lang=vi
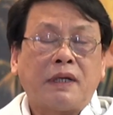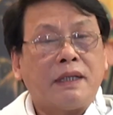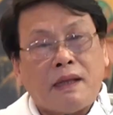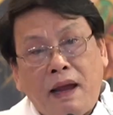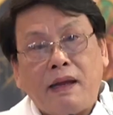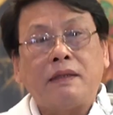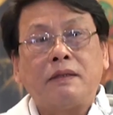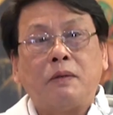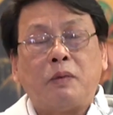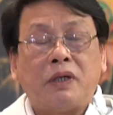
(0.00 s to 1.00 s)
cái tang
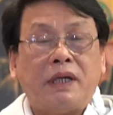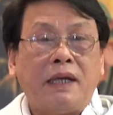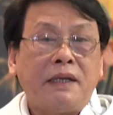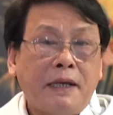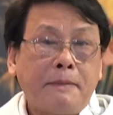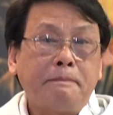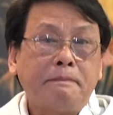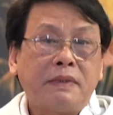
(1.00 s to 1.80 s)
của một người anh em